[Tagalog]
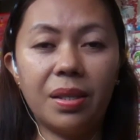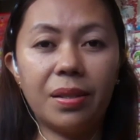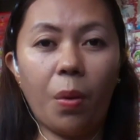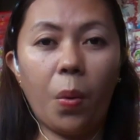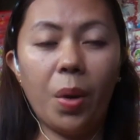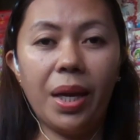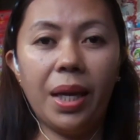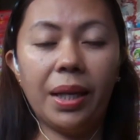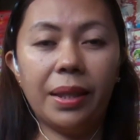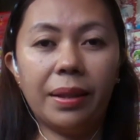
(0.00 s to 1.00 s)
So,
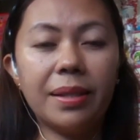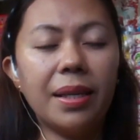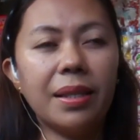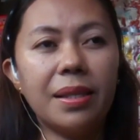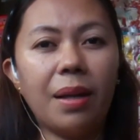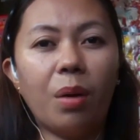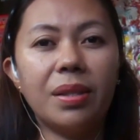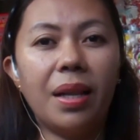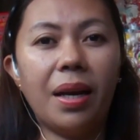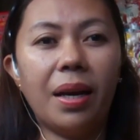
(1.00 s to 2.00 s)
kasi nagsasahod
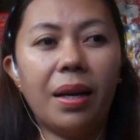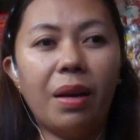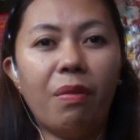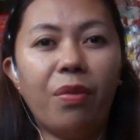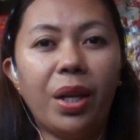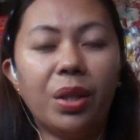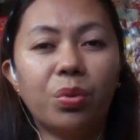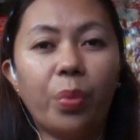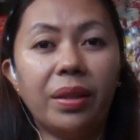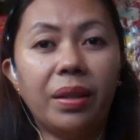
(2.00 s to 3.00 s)
sila every
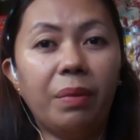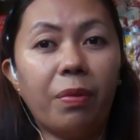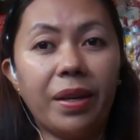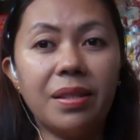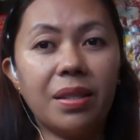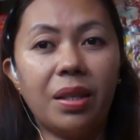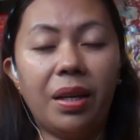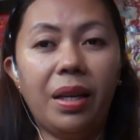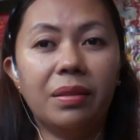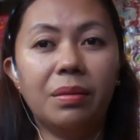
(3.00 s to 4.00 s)
21st
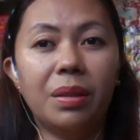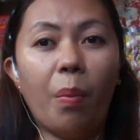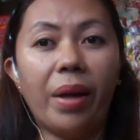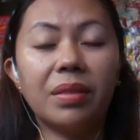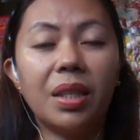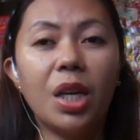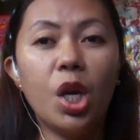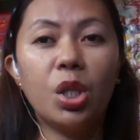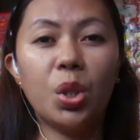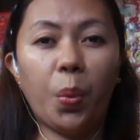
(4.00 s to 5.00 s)
in the month.
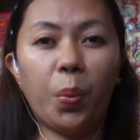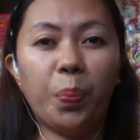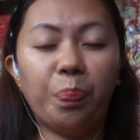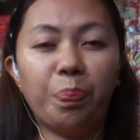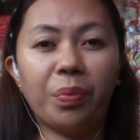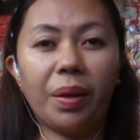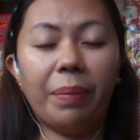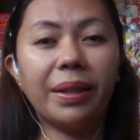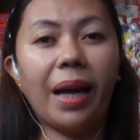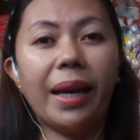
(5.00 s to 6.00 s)
So,
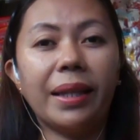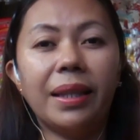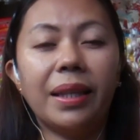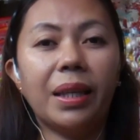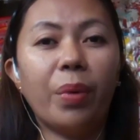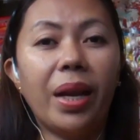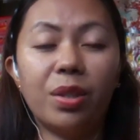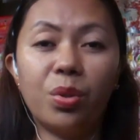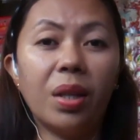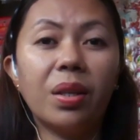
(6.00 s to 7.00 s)
pag nakarating ka ng
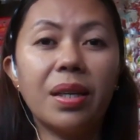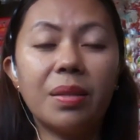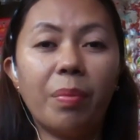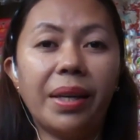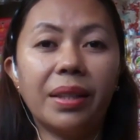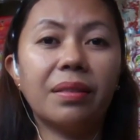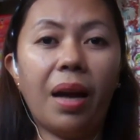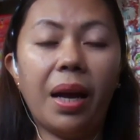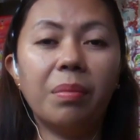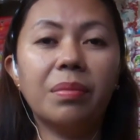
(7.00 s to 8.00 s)
$100, by that
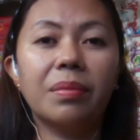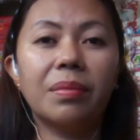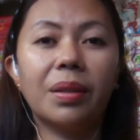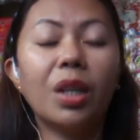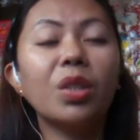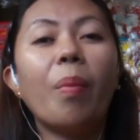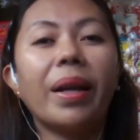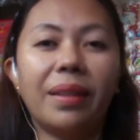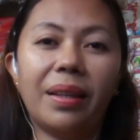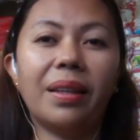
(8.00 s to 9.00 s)
time,
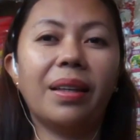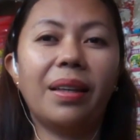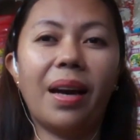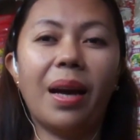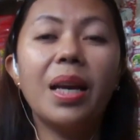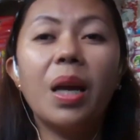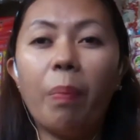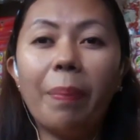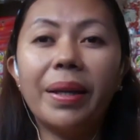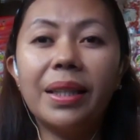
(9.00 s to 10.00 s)
automatic na
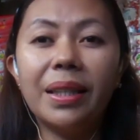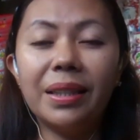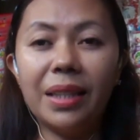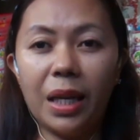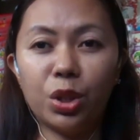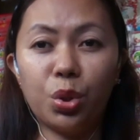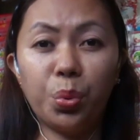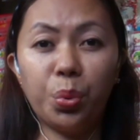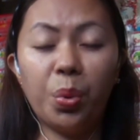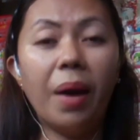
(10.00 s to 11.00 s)
ipapadinal nila
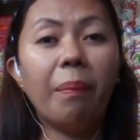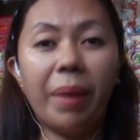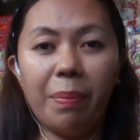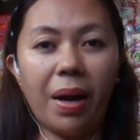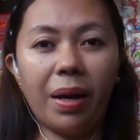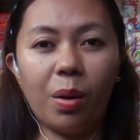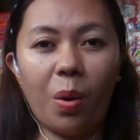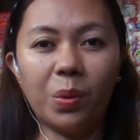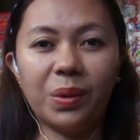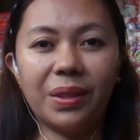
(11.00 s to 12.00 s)
through my bank
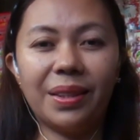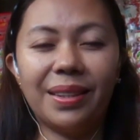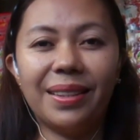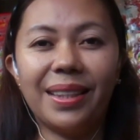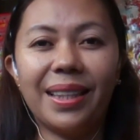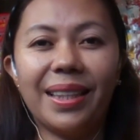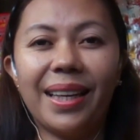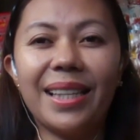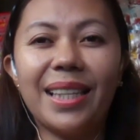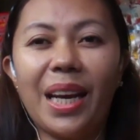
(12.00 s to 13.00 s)
account.
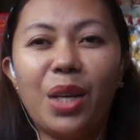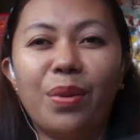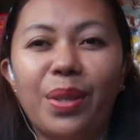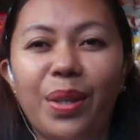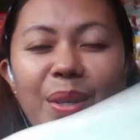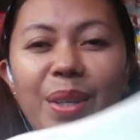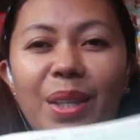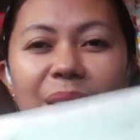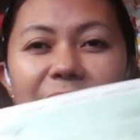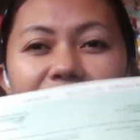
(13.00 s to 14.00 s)
Kasi nga yun. Eh.
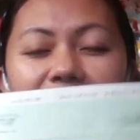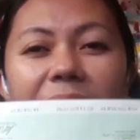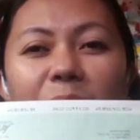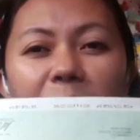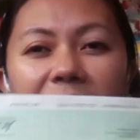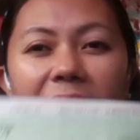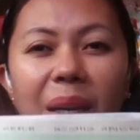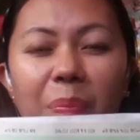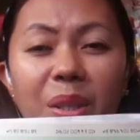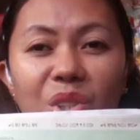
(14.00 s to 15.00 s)
So, ganito
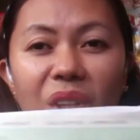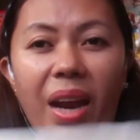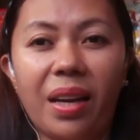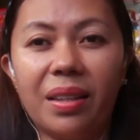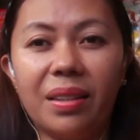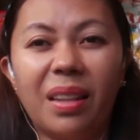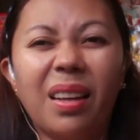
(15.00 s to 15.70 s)
mangyari pag check. Ang